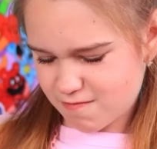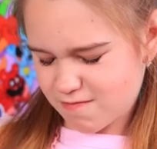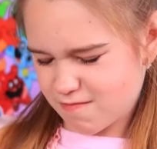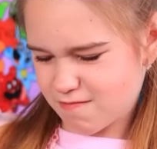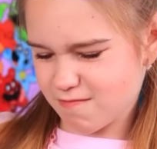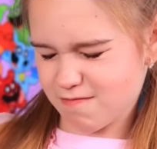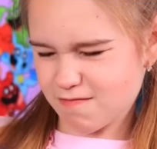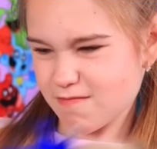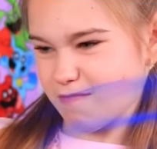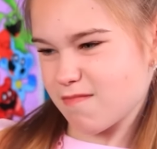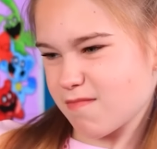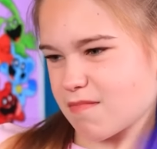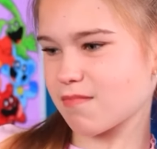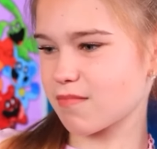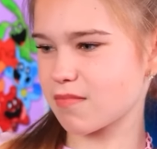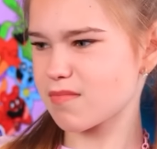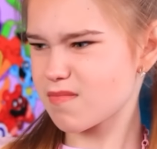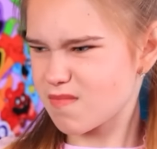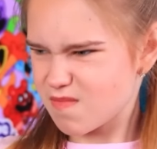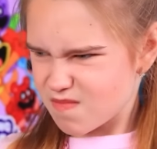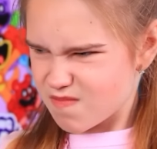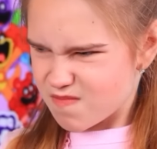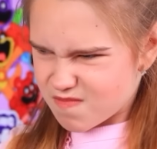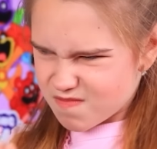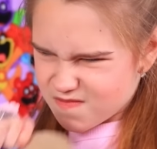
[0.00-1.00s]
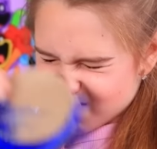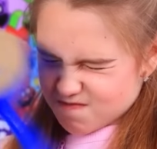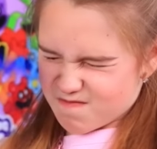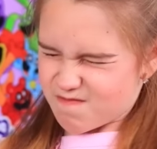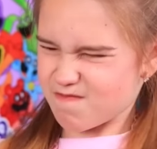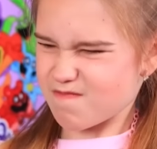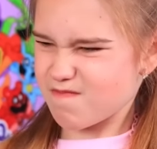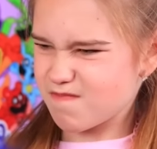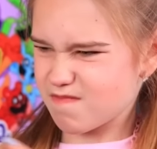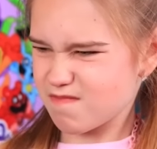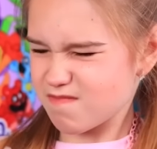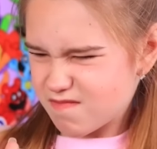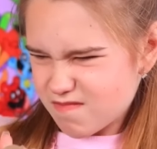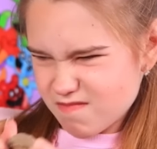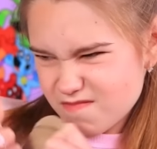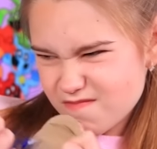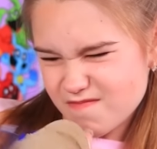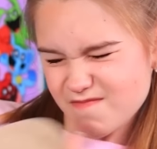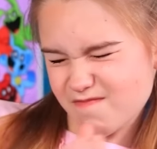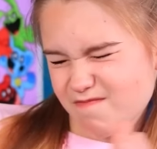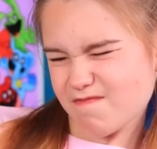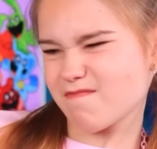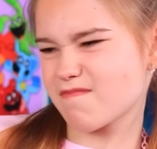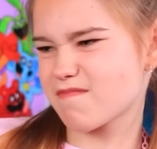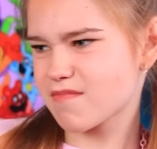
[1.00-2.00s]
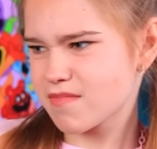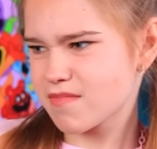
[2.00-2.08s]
¿De quién es la casa más genial ahora?